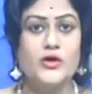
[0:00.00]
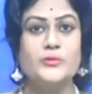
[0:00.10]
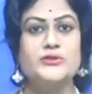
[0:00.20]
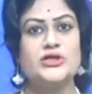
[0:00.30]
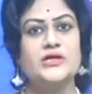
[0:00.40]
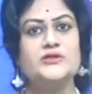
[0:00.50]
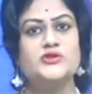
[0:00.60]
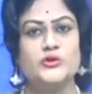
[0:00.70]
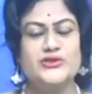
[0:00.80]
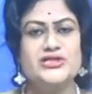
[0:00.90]
নমস্কার
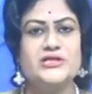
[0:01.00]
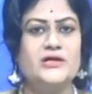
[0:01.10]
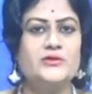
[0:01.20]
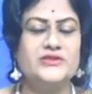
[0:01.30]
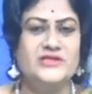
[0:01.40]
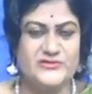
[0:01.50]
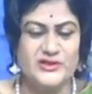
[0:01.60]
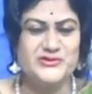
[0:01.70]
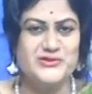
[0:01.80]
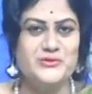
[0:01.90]
জ্যোতিষের আলোয়
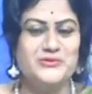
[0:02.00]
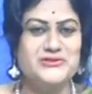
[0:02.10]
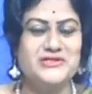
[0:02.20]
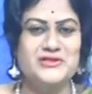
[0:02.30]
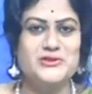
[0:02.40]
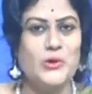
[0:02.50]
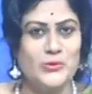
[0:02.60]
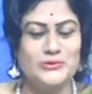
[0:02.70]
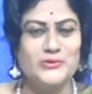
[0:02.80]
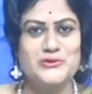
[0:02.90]
দীপশাস্ত্রী অনুষ্ঠানে
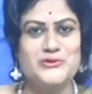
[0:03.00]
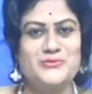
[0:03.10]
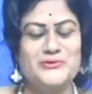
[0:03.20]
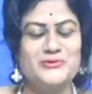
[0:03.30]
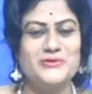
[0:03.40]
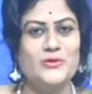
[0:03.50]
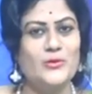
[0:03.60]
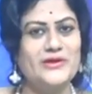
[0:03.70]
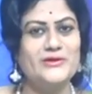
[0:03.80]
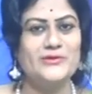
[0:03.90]
সকল দর্শক বন্ধুদের
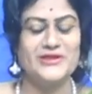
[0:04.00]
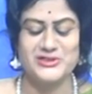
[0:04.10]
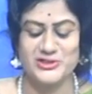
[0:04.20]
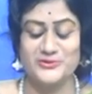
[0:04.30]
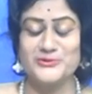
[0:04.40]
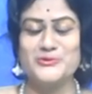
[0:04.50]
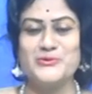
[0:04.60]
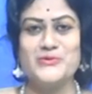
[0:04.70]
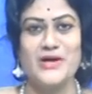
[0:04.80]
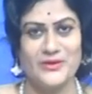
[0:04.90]
অনেক অনেক স্বাগত
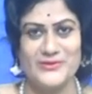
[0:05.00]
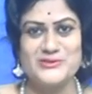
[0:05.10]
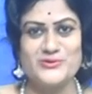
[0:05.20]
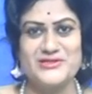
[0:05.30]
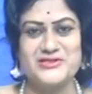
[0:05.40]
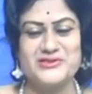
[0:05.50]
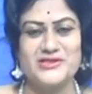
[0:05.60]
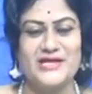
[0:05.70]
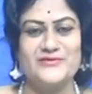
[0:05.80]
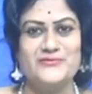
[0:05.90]
আবার চলে এসেছে
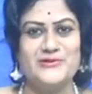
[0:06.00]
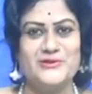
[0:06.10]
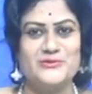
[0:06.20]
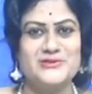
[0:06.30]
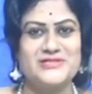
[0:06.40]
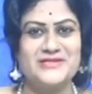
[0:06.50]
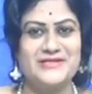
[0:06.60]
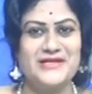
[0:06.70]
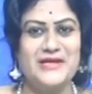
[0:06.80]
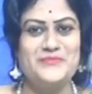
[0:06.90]
লাইভ ফোনের অনুষ্ঠান
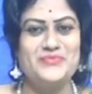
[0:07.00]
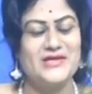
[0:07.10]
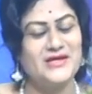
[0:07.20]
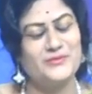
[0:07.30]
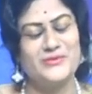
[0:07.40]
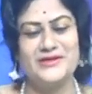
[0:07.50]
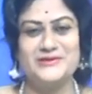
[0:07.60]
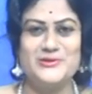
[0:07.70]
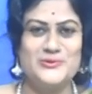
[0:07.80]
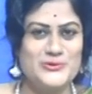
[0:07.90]
নিয়ে আপনারা
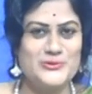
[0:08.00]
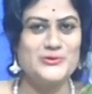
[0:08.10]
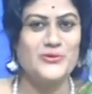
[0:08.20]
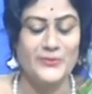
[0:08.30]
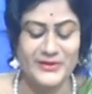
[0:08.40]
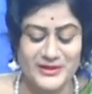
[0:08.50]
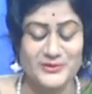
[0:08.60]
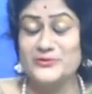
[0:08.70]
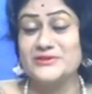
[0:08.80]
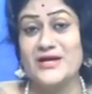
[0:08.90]
দীর্ঘক্ষণ অপেক্ষা
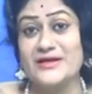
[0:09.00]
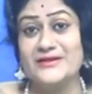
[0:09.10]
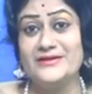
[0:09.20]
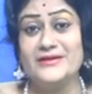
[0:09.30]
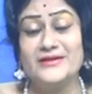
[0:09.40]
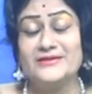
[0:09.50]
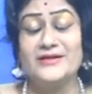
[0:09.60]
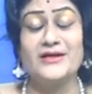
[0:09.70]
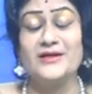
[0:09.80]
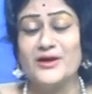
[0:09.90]
করে থাকেন
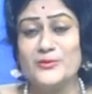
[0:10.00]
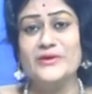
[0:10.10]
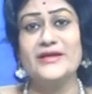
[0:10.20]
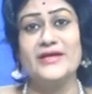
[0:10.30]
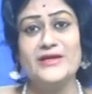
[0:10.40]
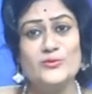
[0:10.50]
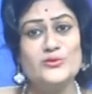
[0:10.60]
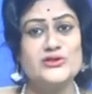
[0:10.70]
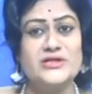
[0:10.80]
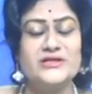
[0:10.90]
তার কারণ এই
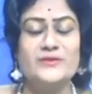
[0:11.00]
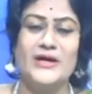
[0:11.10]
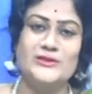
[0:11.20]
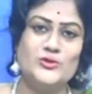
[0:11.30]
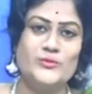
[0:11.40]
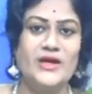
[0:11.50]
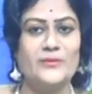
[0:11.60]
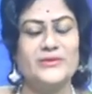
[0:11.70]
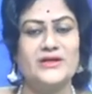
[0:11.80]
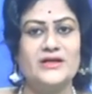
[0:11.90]
অনুষ্ঠানটির মাধ্যমে
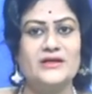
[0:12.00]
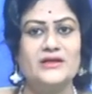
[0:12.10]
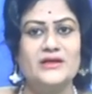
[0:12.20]
আপনারা